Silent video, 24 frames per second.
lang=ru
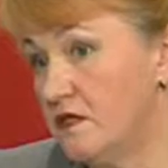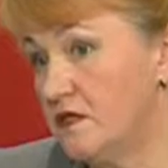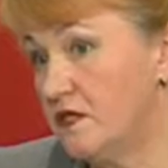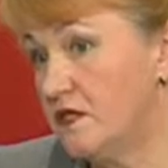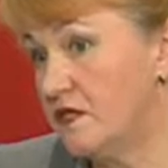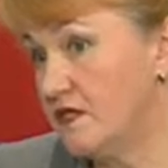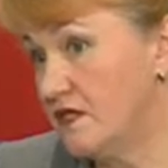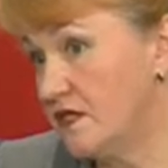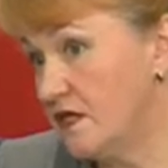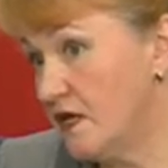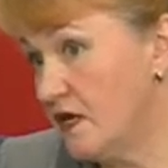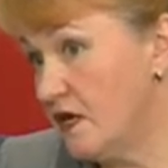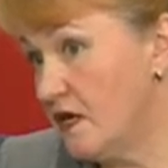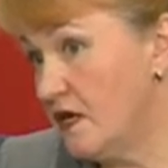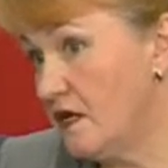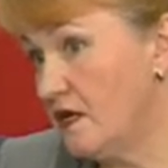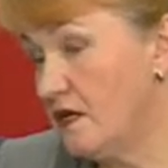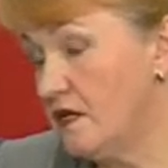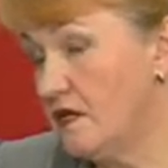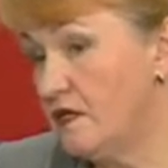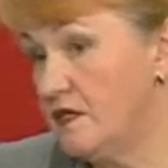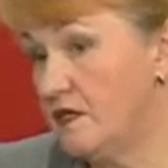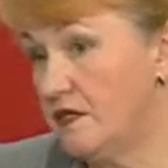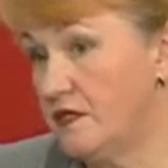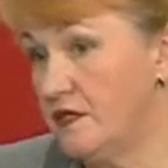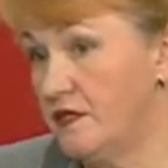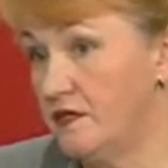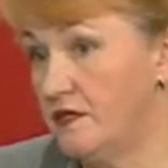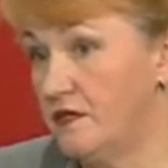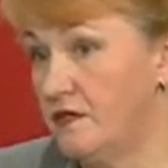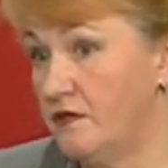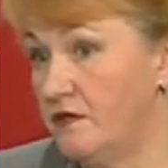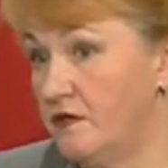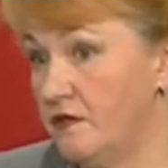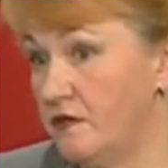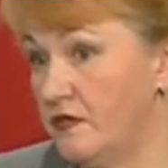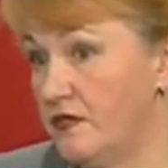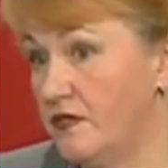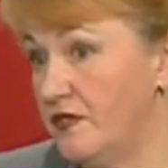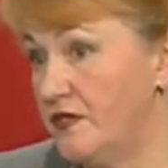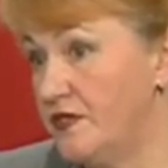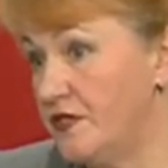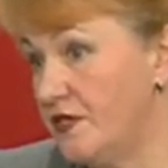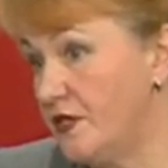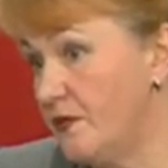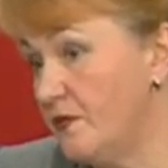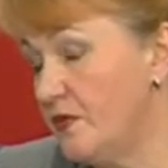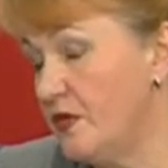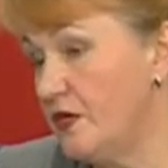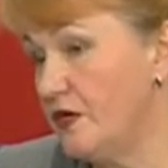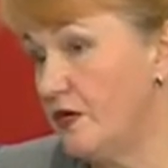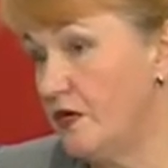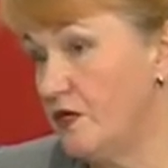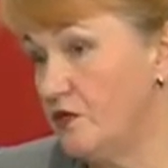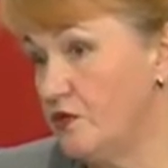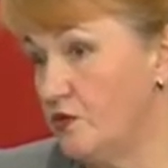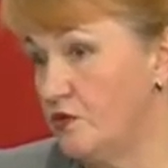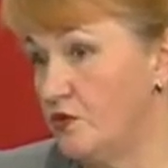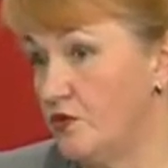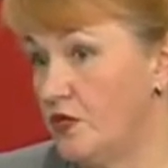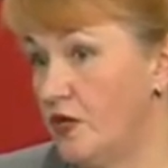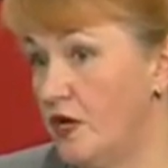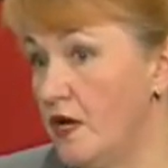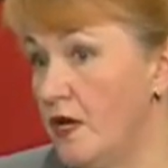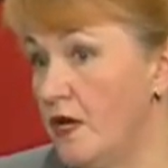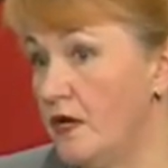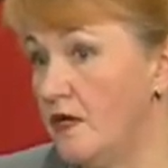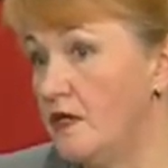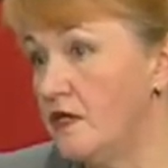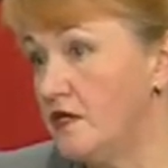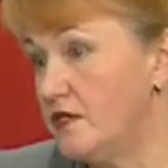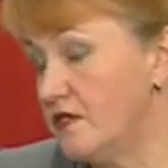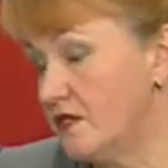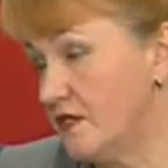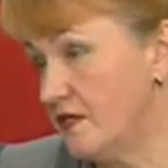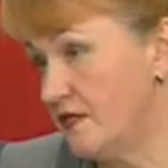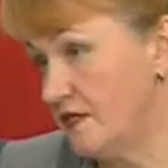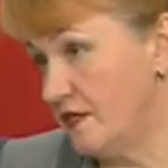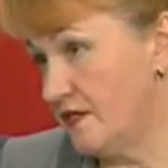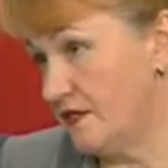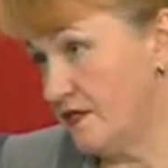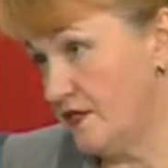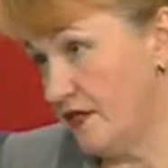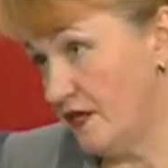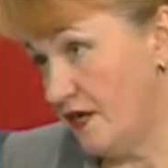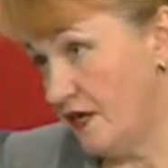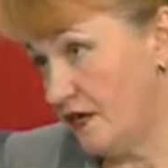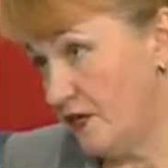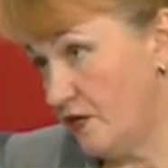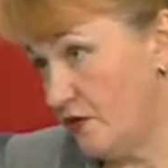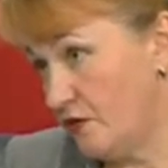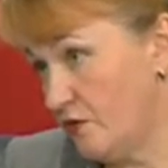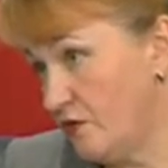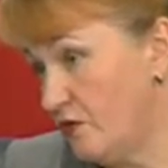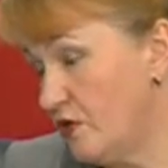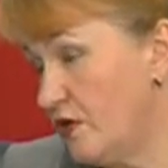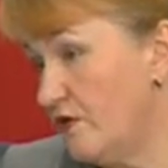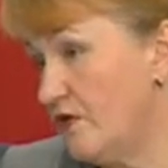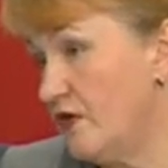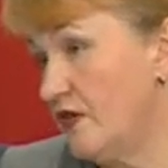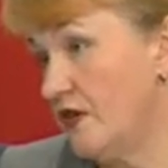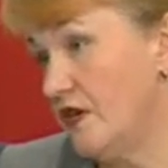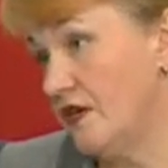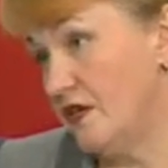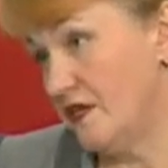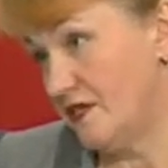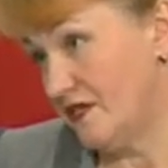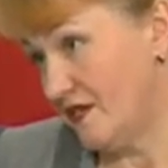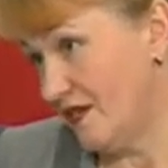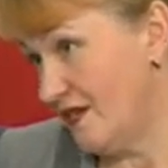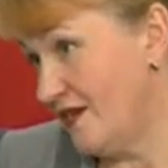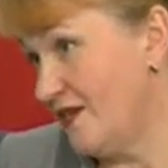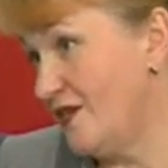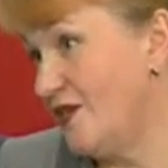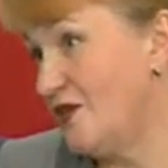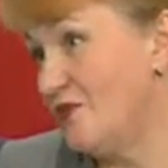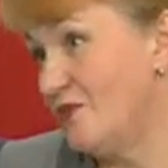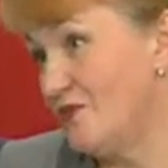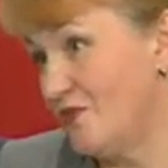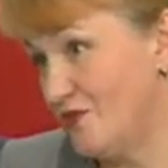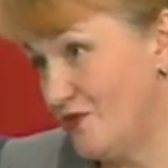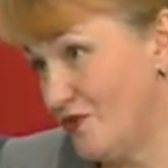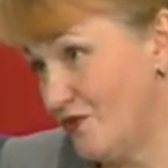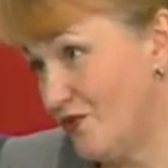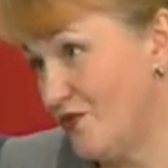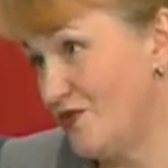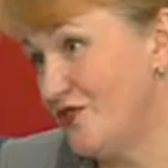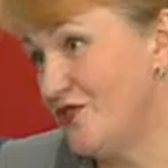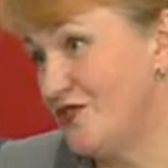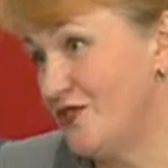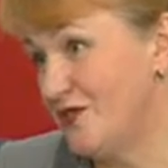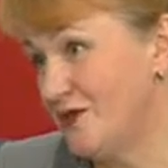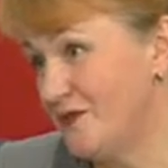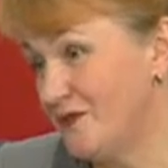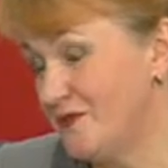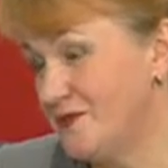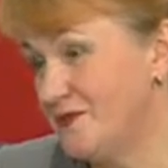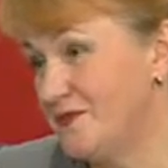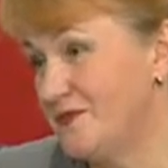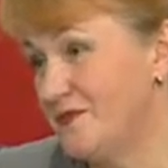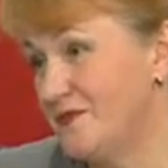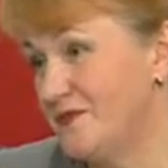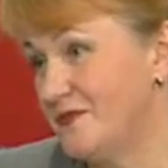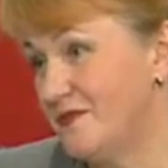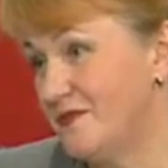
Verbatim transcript: социальные, те э, семьи, которые низкий социальный уровень оказание им помощи. А вы